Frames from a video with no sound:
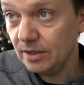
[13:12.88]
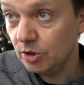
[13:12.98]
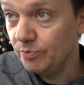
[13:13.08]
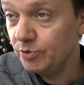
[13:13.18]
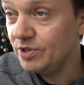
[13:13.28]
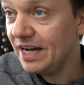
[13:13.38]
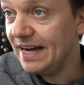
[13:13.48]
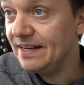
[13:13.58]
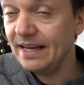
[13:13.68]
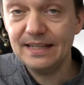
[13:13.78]

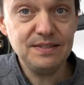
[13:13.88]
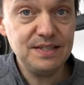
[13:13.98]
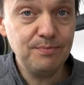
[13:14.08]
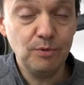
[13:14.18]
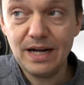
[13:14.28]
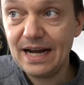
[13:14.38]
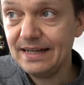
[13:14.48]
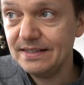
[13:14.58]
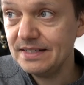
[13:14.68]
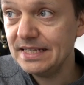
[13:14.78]
Computereingänge 7 und
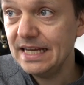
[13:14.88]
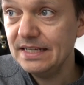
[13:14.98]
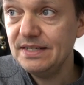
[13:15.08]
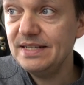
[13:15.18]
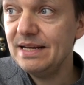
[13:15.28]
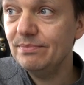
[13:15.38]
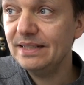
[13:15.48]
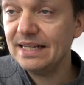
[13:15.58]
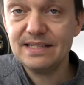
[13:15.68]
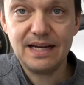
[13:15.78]
8. Die nehmen
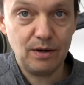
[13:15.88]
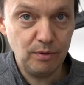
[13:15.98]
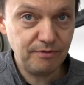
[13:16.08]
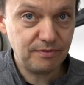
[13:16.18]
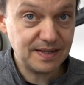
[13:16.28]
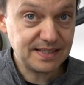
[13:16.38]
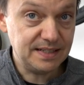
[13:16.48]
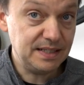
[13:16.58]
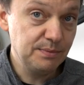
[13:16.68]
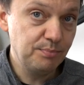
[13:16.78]
das auf, was
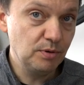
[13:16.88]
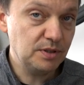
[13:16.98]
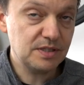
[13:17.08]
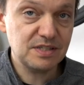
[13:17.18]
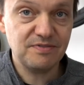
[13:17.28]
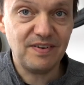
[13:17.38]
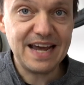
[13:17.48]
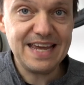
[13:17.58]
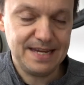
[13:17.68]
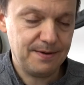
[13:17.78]
an Input
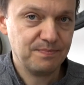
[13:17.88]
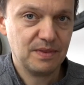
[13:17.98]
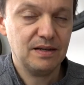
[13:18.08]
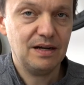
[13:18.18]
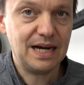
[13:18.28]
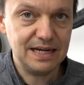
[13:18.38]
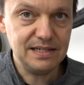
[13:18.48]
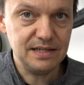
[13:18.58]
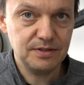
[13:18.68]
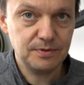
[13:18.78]
2
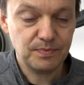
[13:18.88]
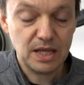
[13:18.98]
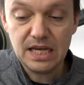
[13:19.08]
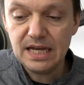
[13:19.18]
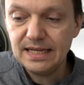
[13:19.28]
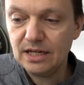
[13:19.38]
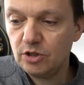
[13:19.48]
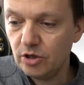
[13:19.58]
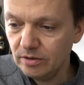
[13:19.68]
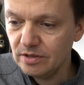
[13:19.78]
anliegt. Da
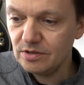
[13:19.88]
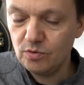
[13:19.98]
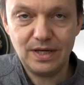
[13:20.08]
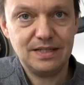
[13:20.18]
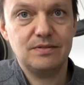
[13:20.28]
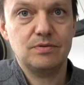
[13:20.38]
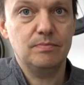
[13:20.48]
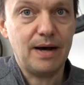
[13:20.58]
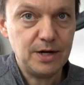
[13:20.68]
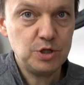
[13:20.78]
könntest du jetzt zum
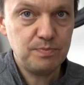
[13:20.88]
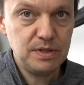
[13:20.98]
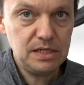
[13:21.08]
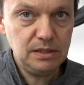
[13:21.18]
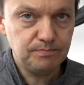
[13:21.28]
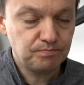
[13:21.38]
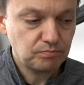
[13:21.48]
Beispiel